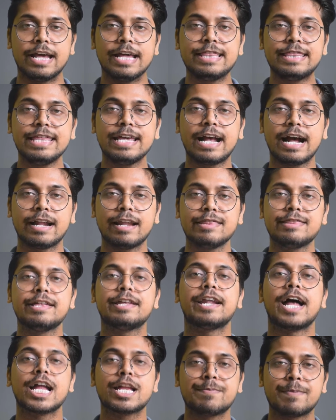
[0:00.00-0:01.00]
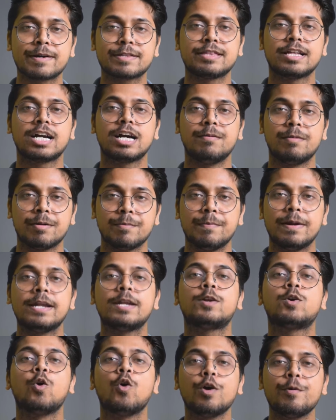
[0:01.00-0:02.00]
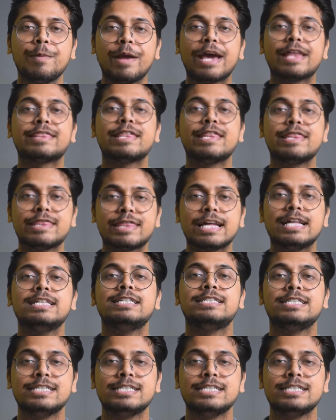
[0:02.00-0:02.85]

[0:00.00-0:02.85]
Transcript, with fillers: इसी कारण से राजपक्सा गवर्नमेंट कोई भी एसेंशियल